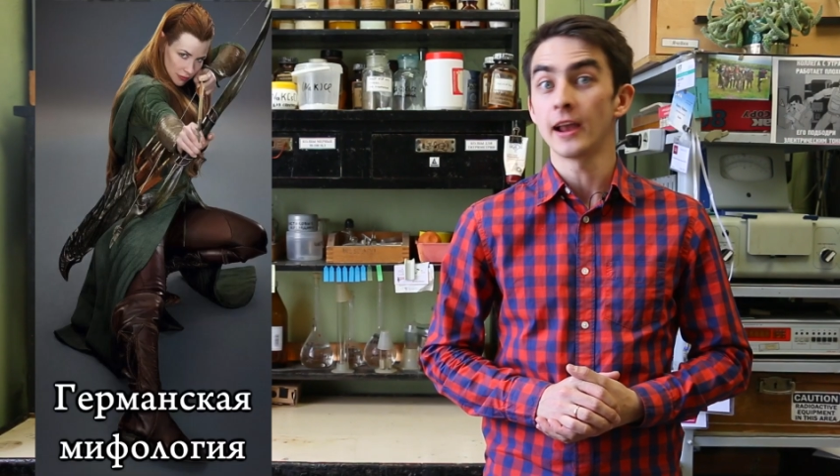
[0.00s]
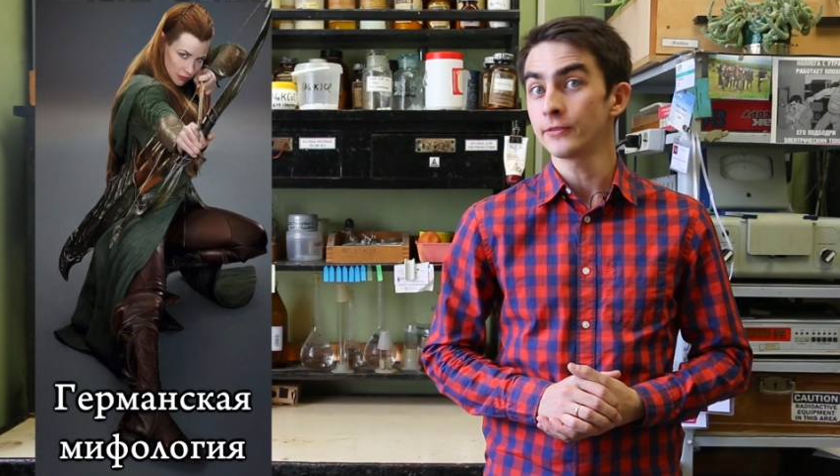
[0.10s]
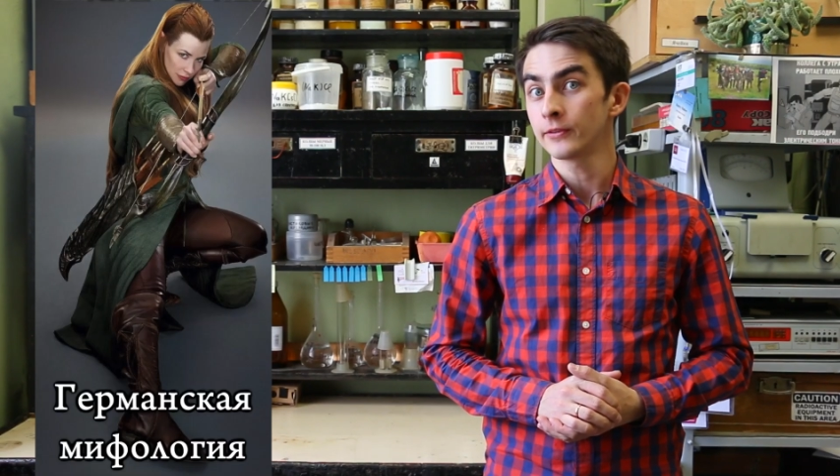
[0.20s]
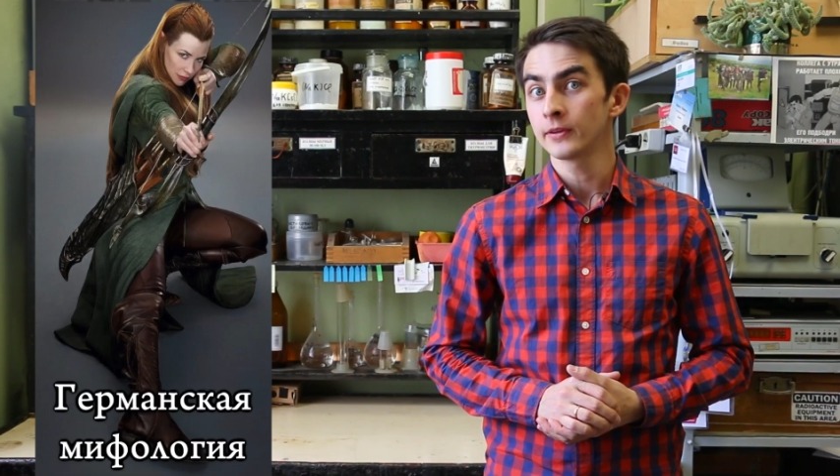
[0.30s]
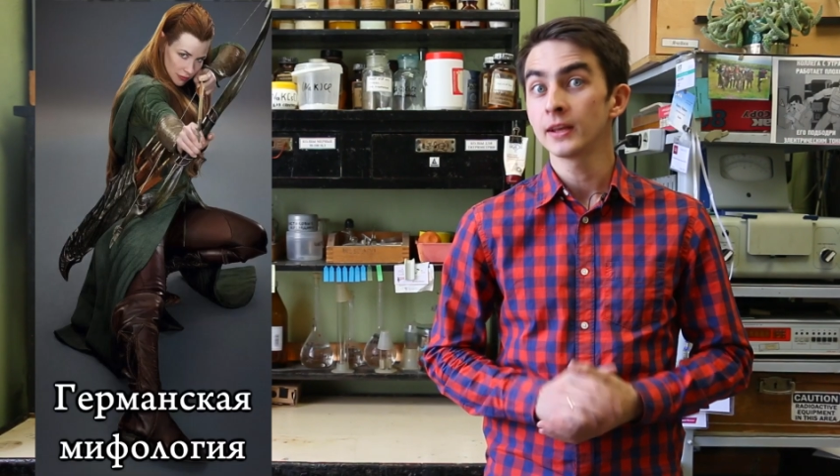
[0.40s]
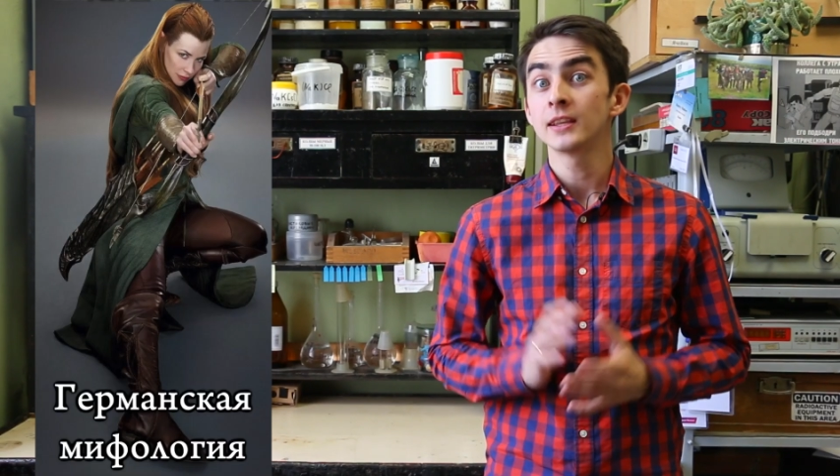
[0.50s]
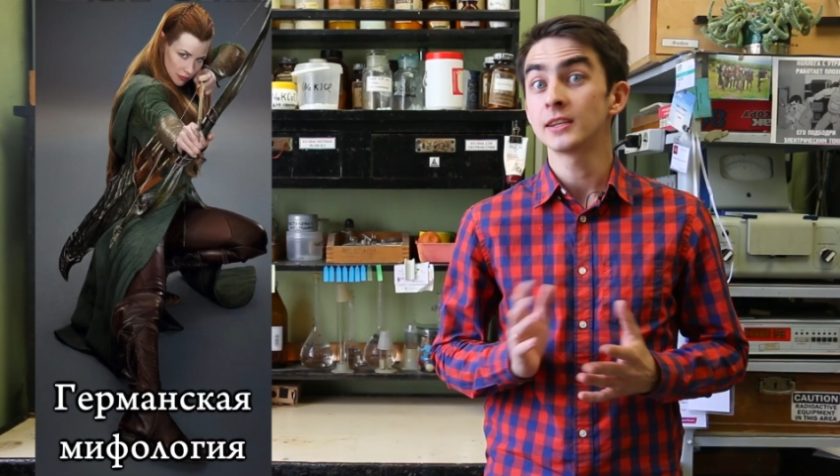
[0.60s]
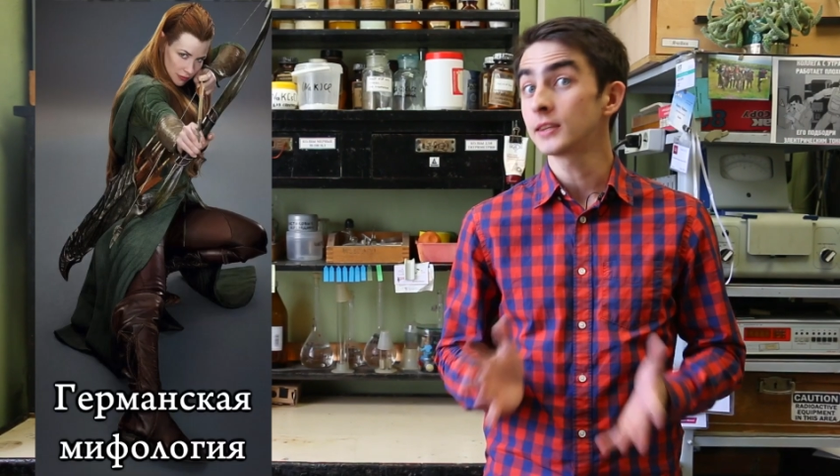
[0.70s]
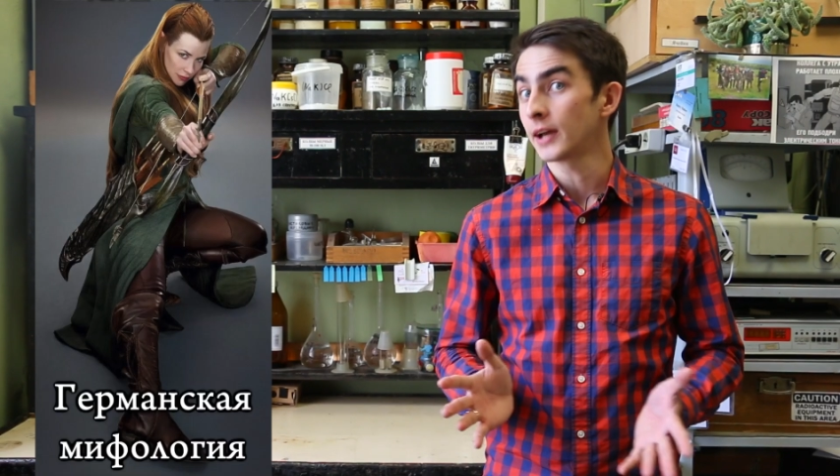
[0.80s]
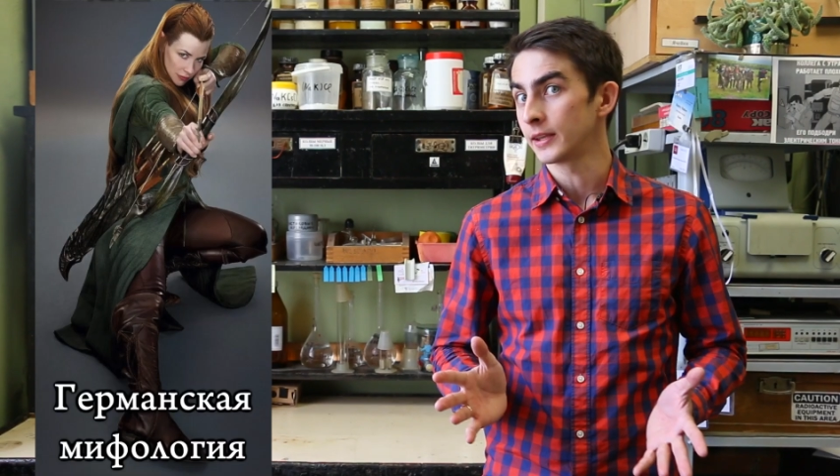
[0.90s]
эльфов
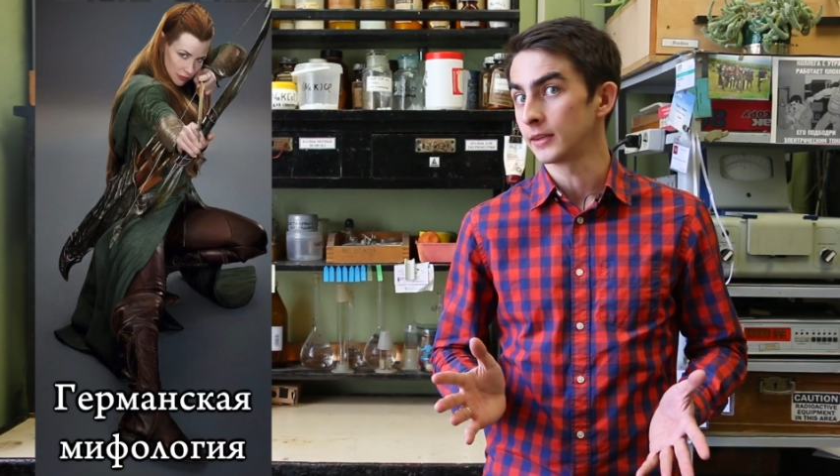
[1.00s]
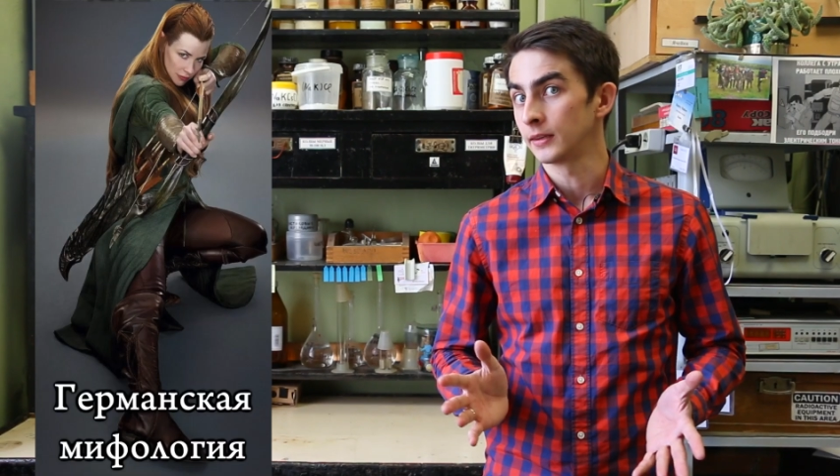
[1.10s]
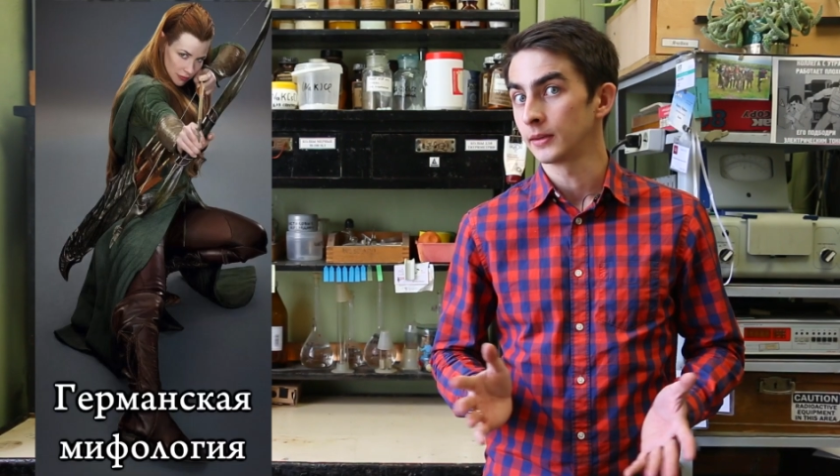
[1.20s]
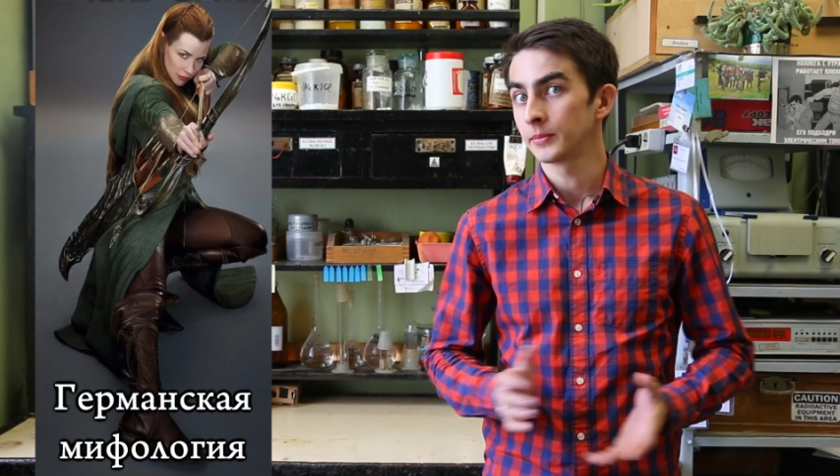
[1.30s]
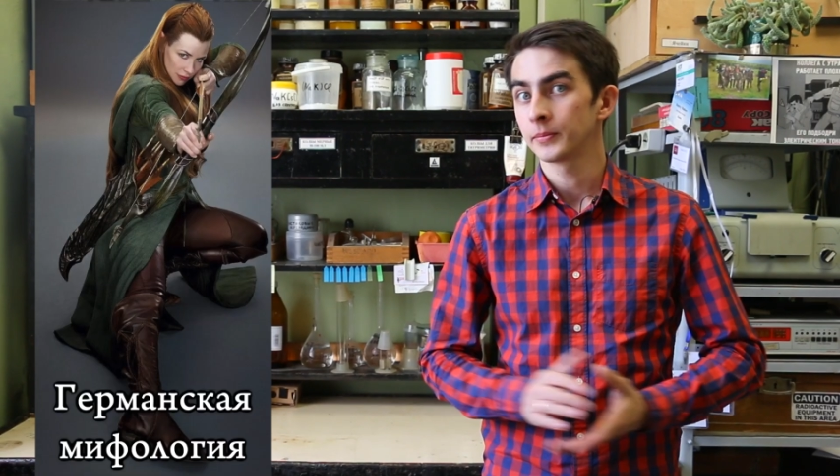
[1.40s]
Титании.